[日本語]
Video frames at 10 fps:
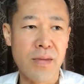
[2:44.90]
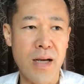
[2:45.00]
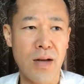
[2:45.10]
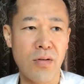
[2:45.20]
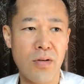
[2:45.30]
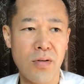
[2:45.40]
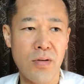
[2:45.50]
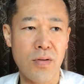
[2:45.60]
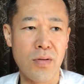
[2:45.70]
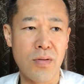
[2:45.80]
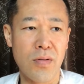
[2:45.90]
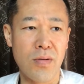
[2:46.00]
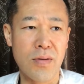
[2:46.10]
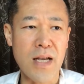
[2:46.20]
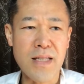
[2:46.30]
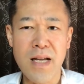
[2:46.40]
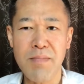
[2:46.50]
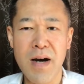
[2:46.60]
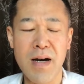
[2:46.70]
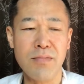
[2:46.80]
あのー、大体
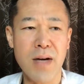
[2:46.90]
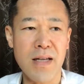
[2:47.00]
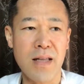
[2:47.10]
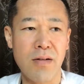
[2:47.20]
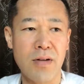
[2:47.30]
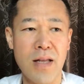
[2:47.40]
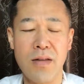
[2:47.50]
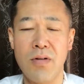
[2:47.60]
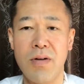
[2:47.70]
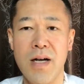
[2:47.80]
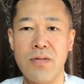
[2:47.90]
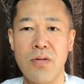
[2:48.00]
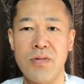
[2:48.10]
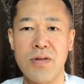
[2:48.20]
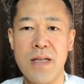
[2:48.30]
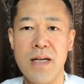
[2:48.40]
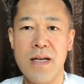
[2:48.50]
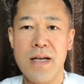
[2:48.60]
まあうまいんだろうなっていうのは分かると思うんですね。